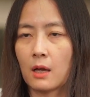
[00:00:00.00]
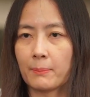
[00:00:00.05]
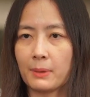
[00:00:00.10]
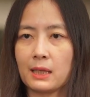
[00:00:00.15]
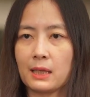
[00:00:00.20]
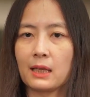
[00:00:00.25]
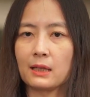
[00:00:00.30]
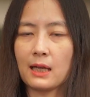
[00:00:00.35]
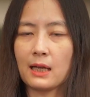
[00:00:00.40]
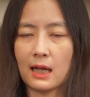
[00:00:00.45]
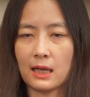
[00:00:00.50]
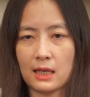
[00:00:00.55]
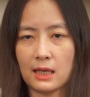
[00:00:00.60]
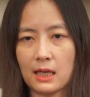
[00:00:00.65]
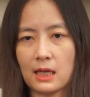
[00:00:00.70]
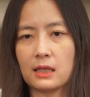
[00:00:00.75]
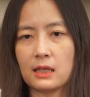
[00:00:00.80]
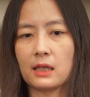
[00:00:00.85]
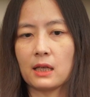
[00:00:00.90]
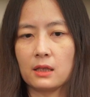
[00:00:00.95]
ประเทศไทย
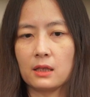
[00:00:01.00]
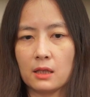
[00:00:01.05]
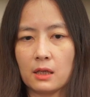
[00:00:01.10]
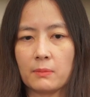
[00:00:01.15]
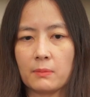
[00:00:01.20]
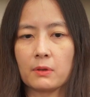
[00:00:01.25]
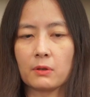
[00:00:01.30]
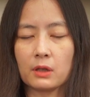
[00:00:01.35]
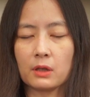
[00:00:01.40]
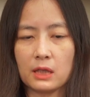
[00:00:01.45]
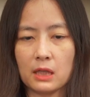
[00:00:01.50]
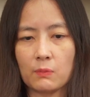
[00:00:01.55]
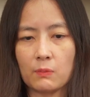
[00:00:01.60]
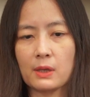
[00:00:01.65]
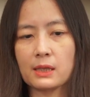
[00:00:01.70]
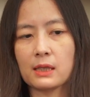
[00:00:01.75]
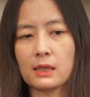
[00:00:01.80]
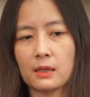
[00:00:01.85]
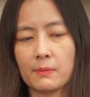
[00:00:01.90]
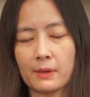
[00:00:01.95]
เองเนี่ยเดิมเราก็คิด
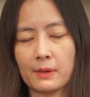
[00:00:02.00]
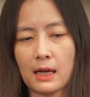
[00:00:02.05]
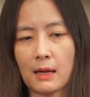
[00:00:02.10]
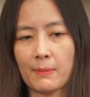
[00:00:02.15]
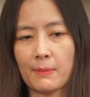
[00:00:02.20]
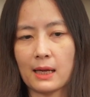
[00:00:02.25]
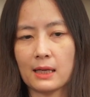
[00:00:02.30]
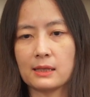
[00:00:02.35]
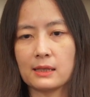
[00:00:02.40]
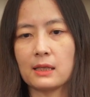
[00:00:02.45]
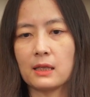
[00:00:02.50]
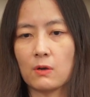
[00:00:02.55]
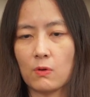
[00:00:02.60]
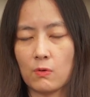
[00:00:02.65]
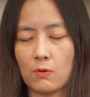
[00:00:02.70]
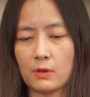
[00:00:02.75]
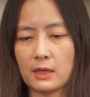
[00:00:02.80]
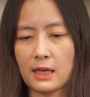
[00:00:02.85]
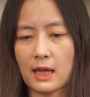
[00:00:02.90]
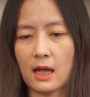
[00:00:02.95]
ว่าจะกำกับ ICO
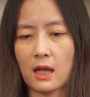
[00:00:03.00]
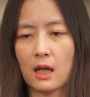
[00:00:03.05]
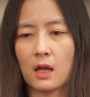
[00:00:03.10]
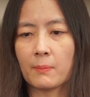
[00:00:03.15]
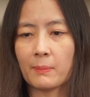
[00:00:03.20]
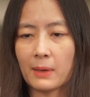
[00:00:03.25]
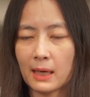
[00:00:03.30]
เนี่ย